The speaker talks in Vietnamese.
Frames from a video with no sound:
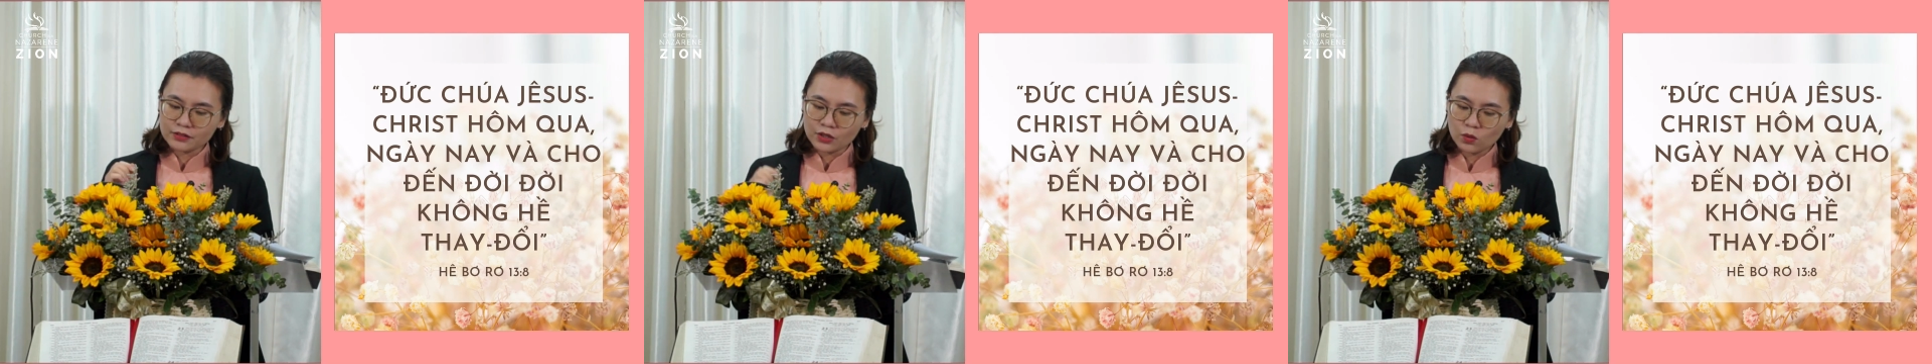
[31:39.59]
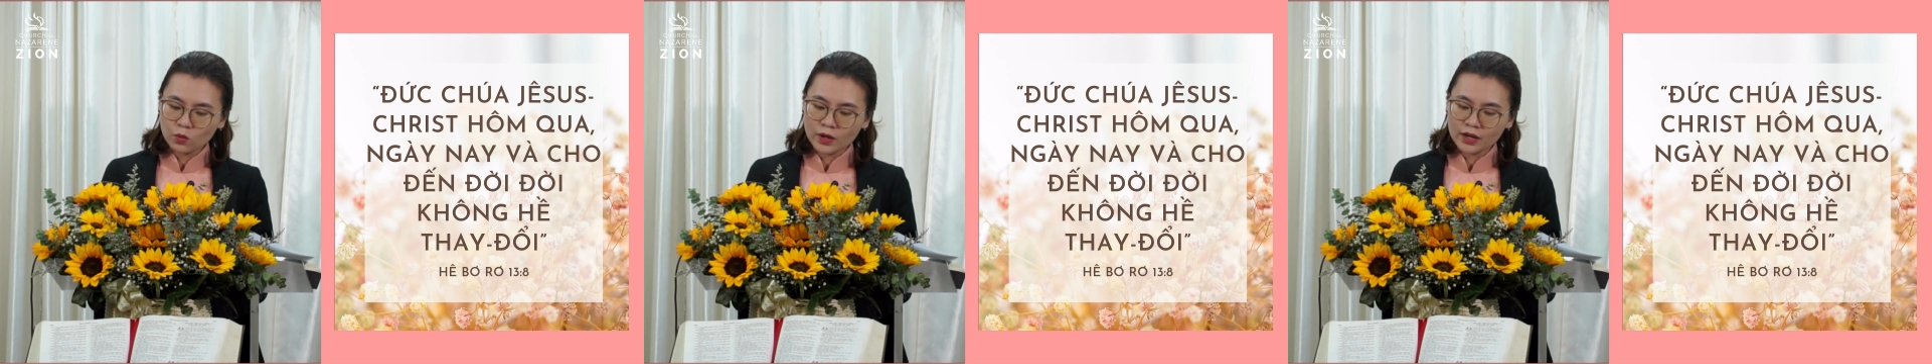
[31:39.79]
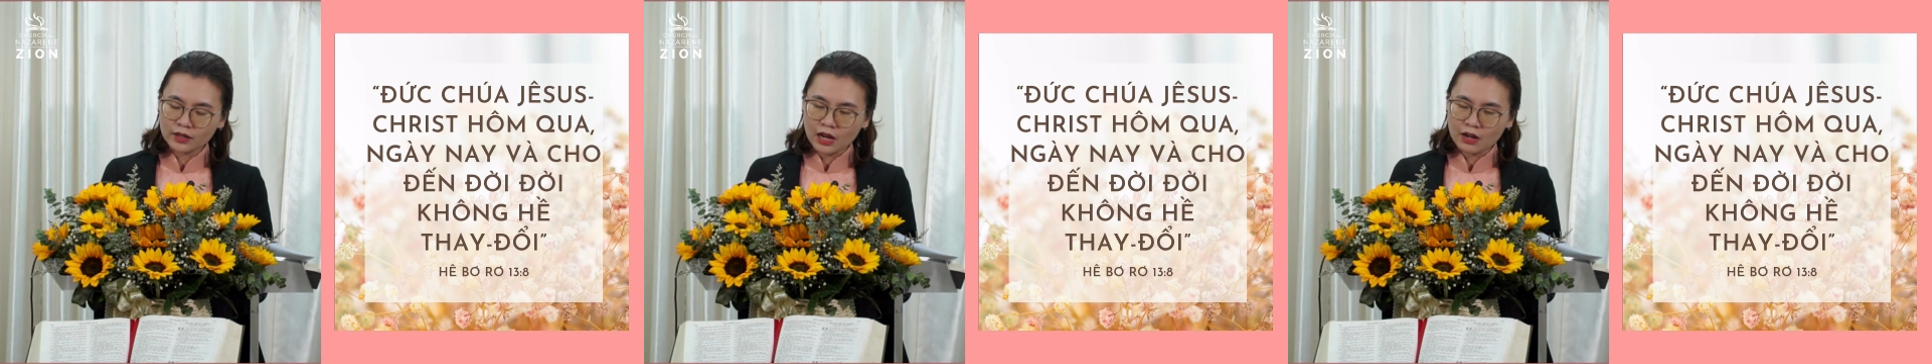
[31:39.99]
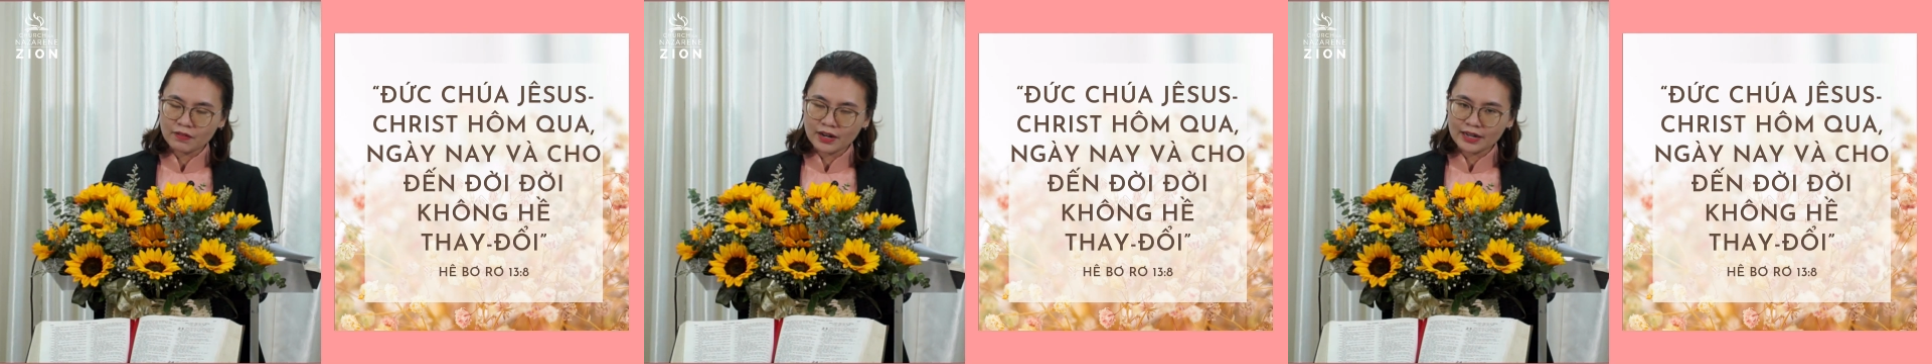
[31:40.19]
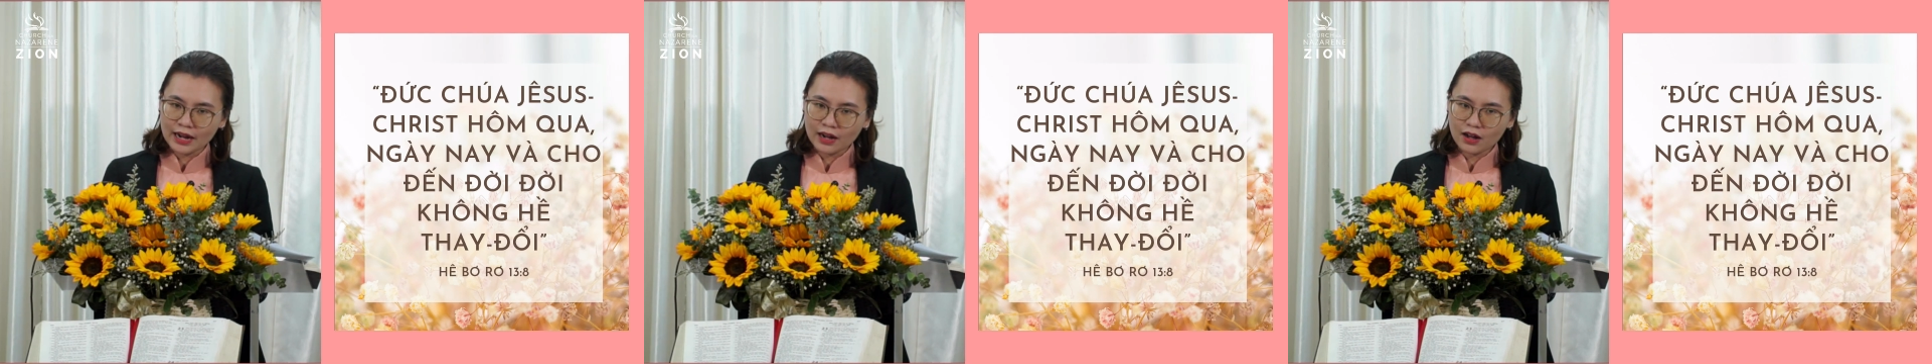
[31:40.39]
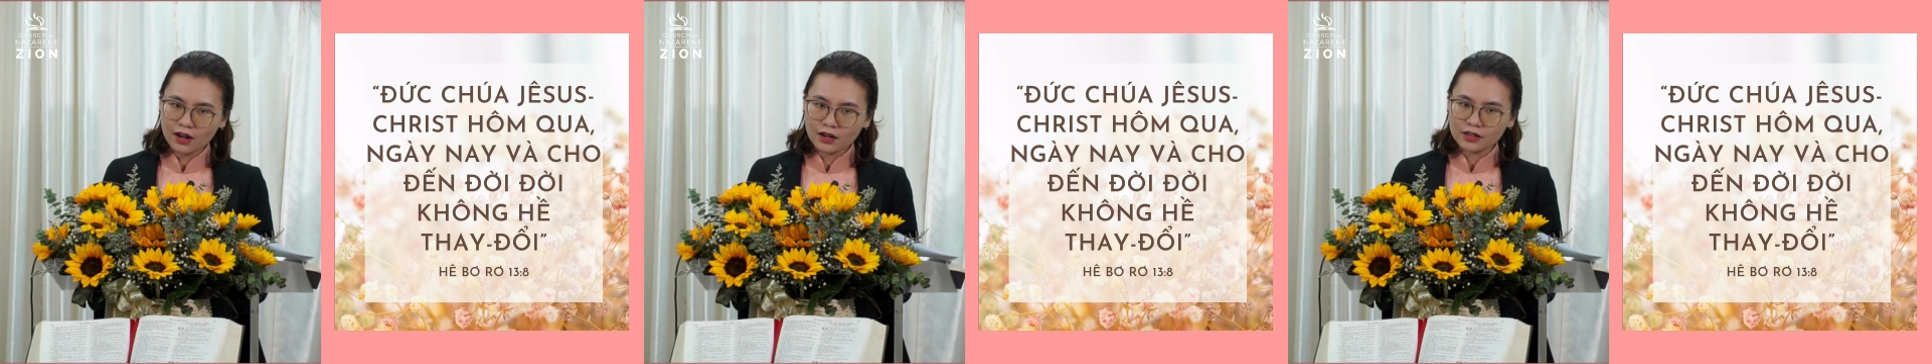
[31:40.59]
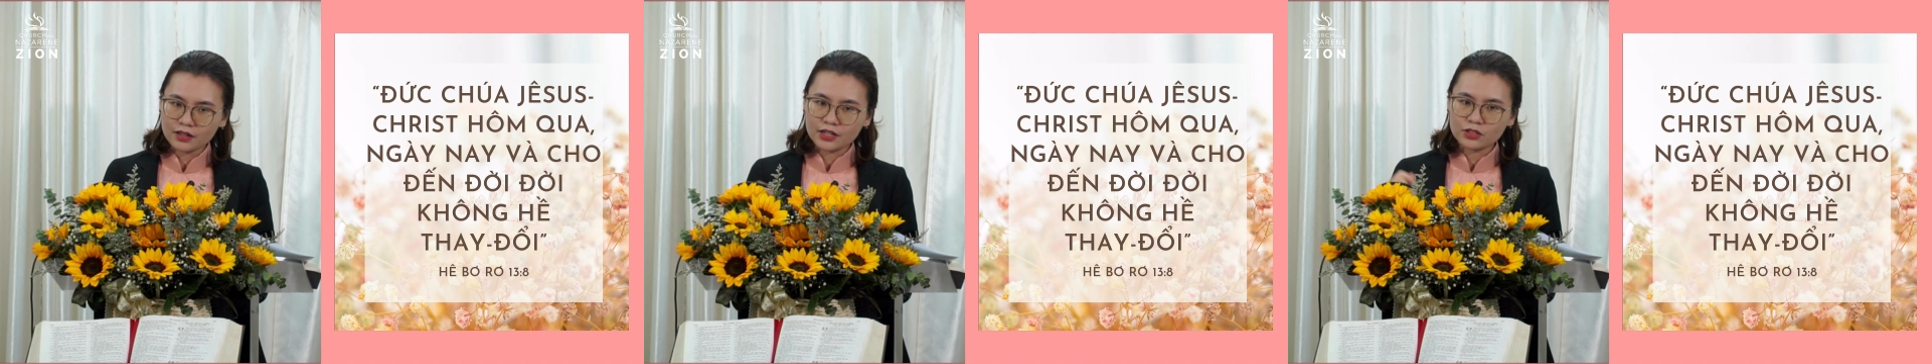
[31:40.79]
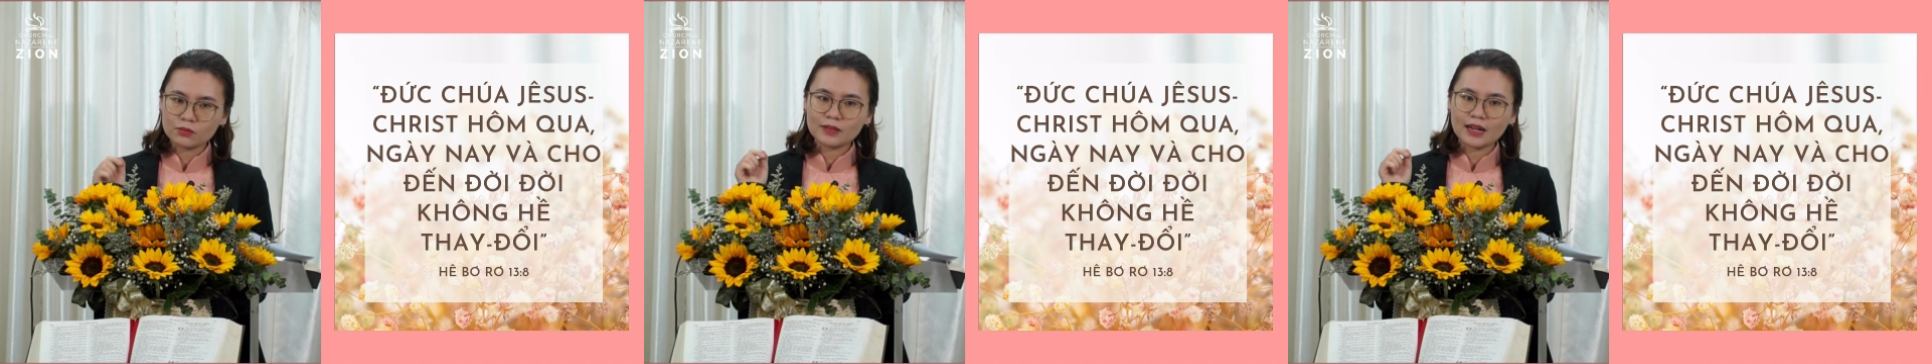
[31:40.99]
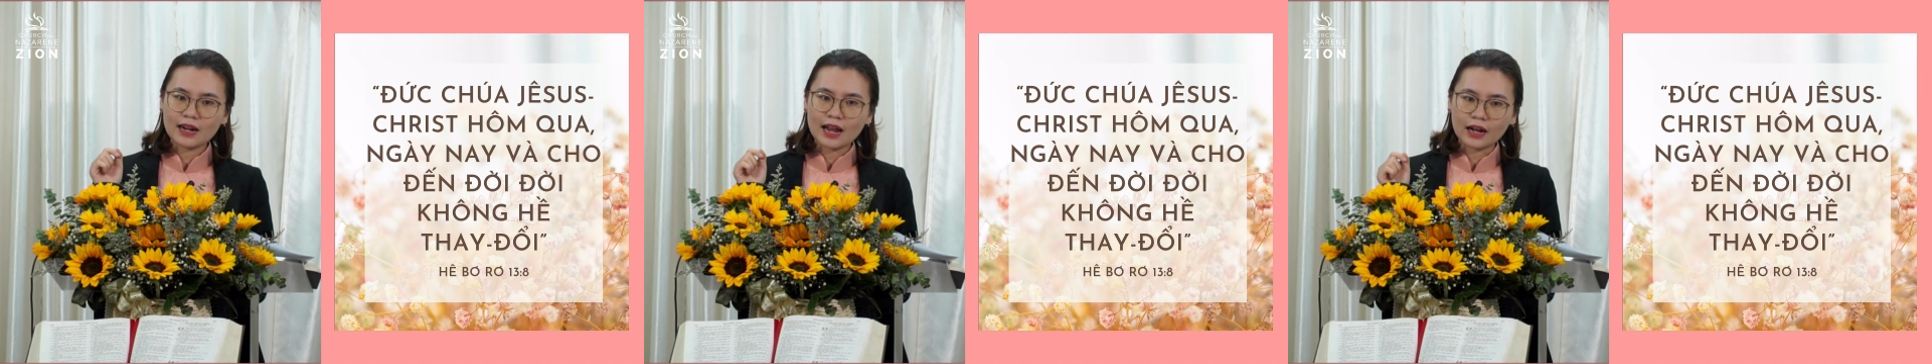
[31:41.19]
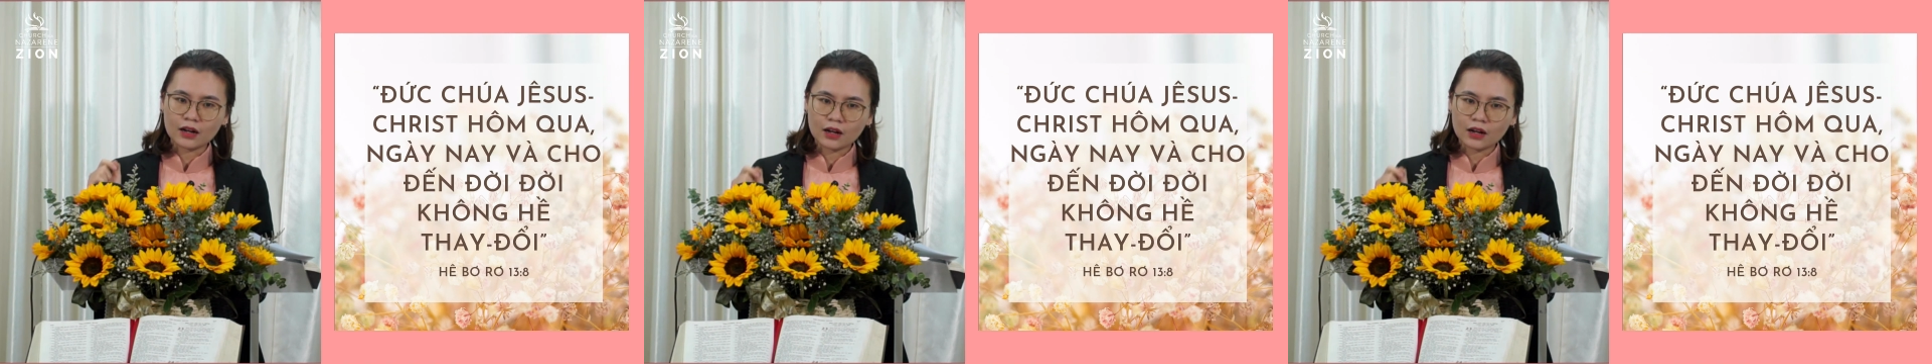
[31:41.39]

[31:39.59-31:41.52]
những quyền lợi và đặc ân khi chúng ta là